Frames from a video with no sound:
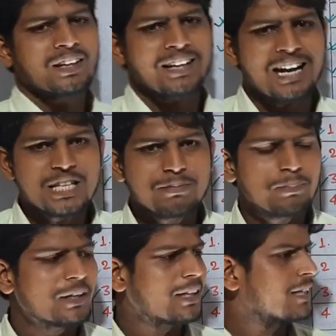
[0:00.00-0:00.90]
कांच में
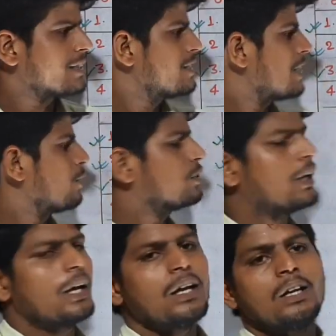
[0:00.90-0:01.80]
प्रकाश की चाल
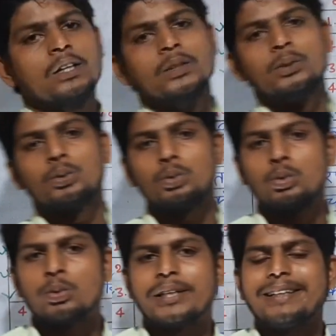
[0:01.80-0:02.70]
होता है टू
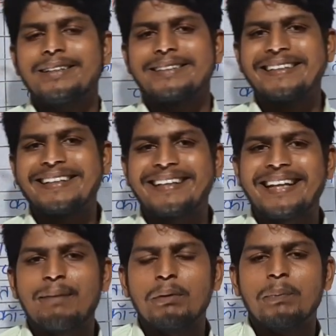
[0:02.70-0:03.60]
गुणे
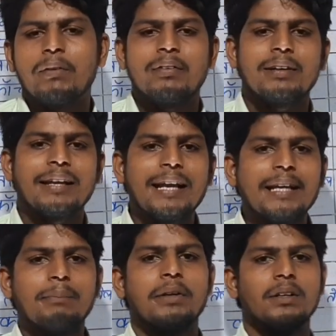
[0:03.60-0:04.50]
टेन पे पावर
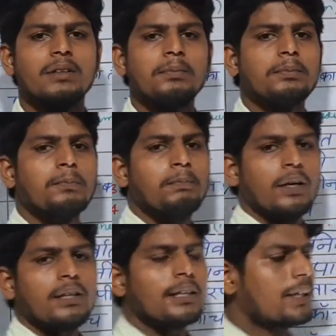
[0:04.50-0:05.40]
एट मीटर
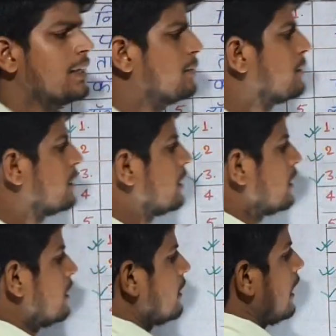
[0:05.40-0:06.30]
पर सेकेंड
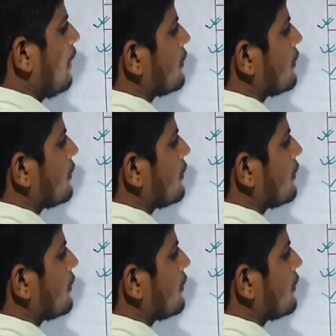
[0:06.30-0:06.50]
यहाँ